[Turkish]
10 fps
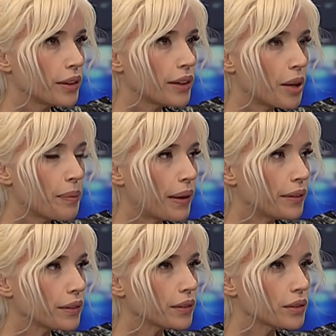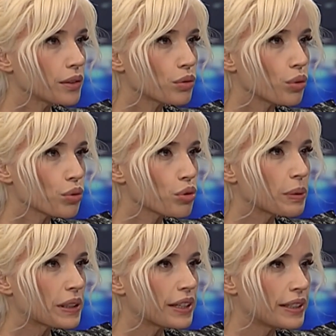Yani ben e, sonsuz
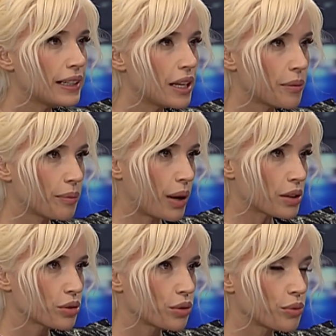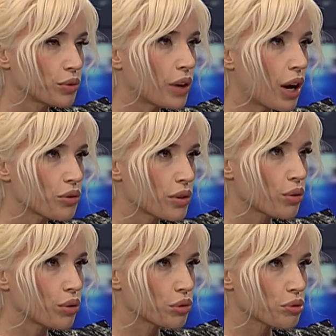bir krediyle başlıyorum. Bunu daha önce de
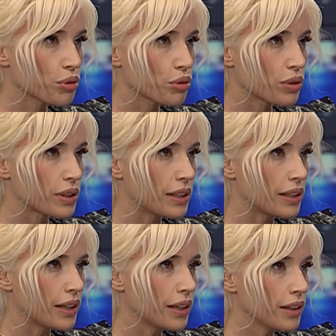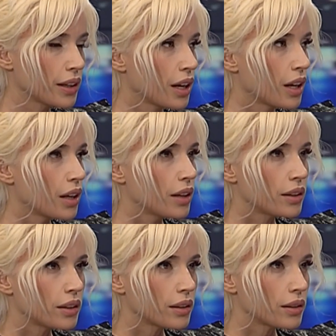konuşmuştuk seninle.
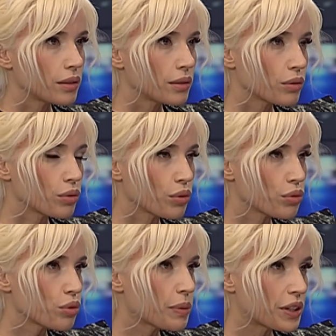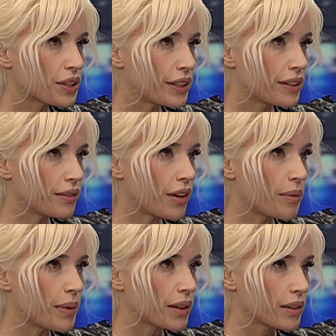E, sonsuz bir kredi
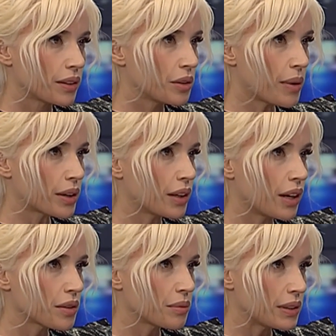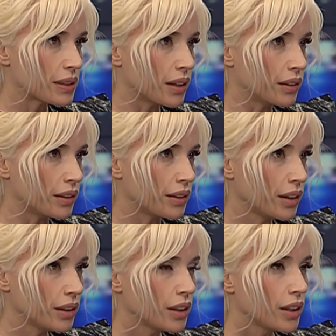vermek, tanımak lazım
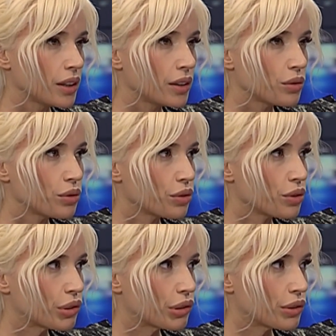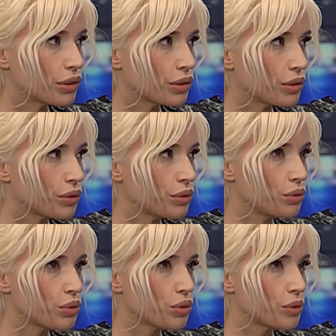insanlara. Çünkü e, onu
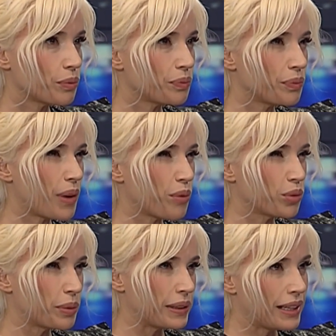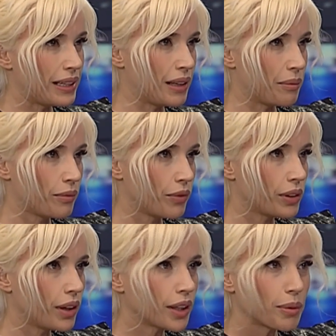düşünüp ben bunu bir deneyeyim
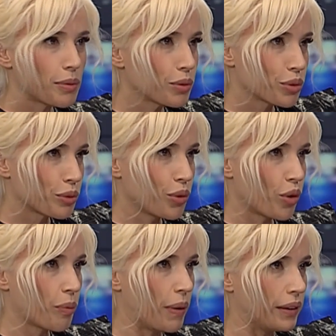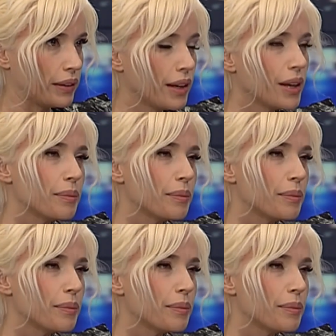falan gibi bir durum yok bende.